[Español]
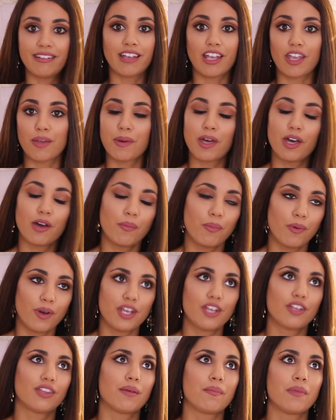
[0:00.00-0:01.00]
ha llamado
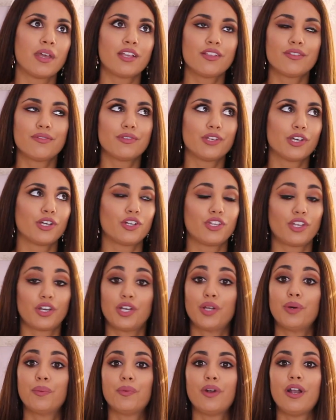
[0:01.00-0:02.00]
por ello también, yo no
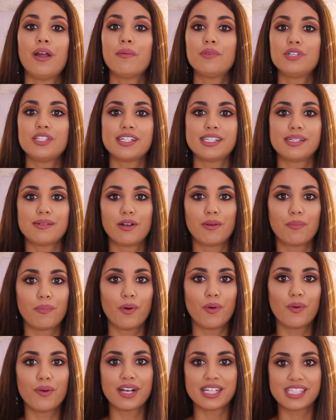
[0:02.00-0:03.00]
tengo ningún problema, muchas veces me los
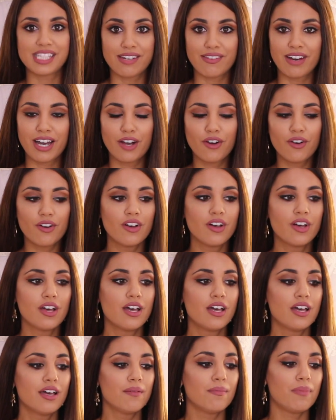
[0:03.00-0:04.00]
pongo aunque sea abajo,
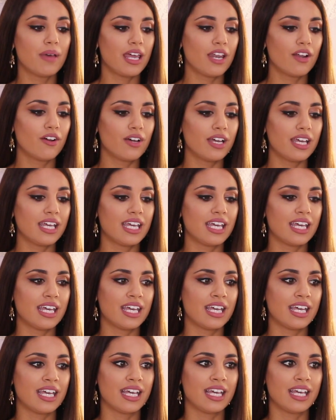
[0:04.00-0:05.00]
pero
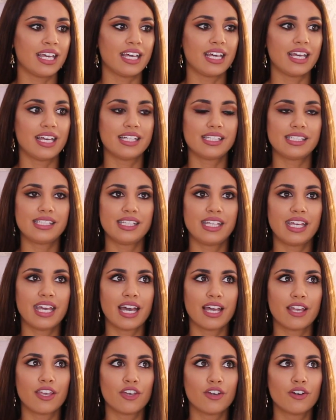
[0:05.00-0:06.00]
eh, este
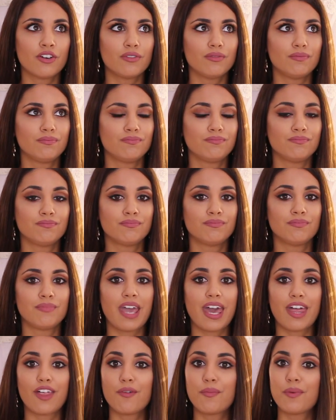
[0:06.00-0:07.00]
año mm,
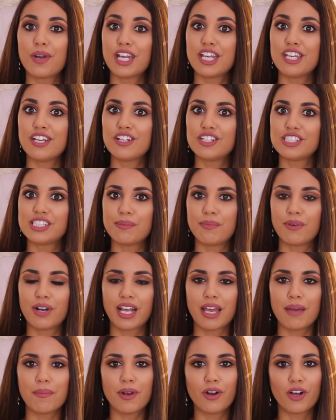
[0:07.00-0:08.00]
me ha dado por ello, no sé
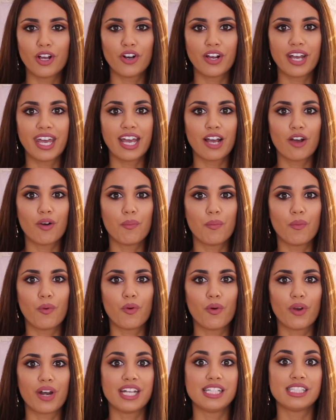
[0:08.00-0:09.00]
por qué, pero creo que
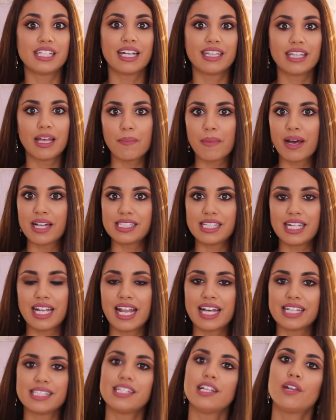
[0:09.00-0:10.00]
como resalta más
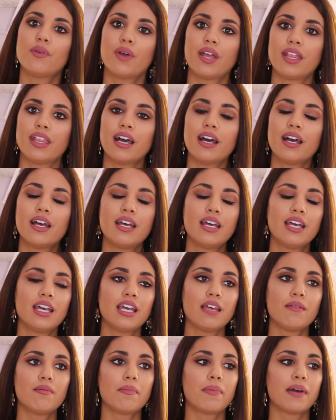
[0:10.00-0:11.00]
la silueta
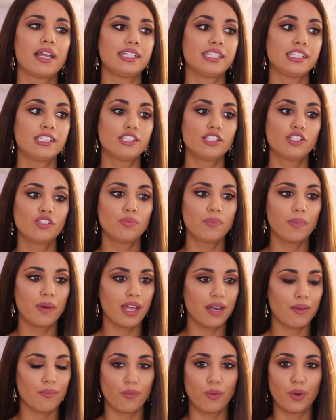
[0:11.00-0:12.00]
y me parece
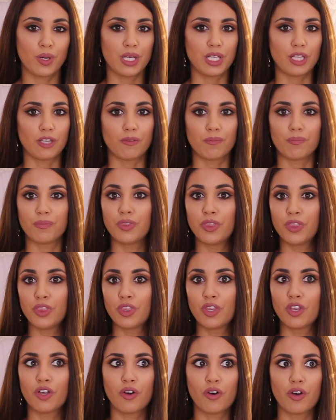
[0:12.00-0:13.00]
súper bonito.
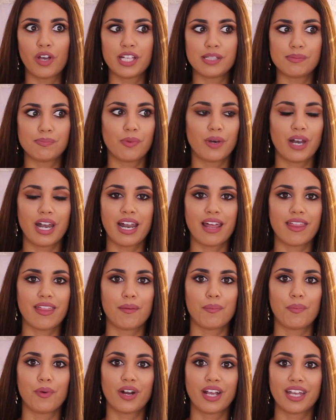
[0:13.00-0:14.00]
No es para
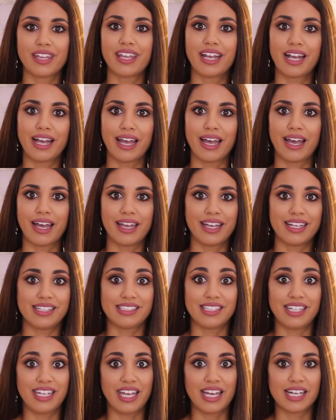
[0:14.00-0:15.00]
nada porque tenga
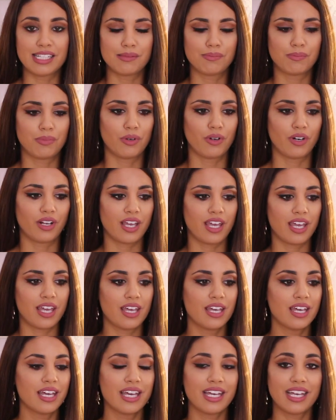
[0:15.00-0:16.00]
estrías,
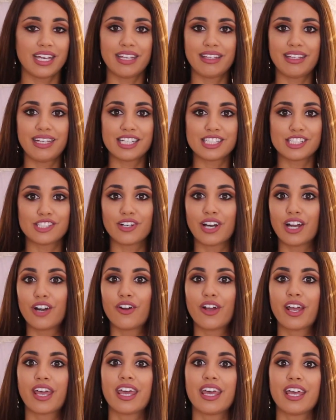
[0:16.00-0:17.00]
porque estrías son
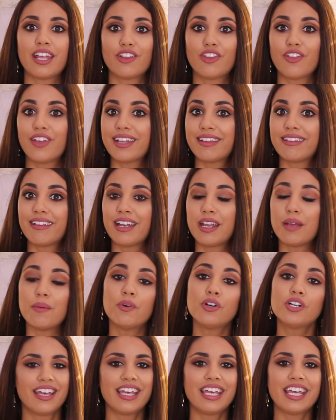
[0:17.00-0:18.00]
algo que todas
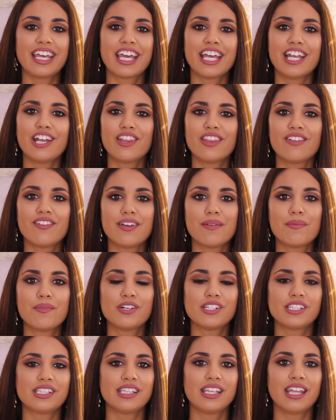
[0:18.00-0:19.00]
tenemos y que no
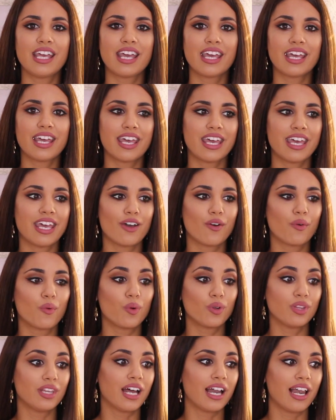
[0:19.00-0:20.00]
debemos de eh,
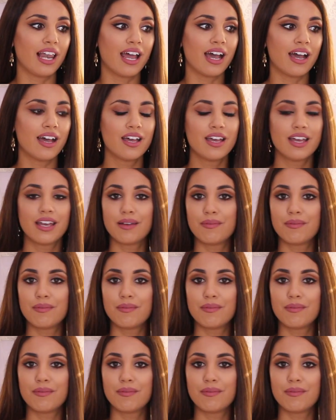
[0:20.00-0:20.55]
ocultarla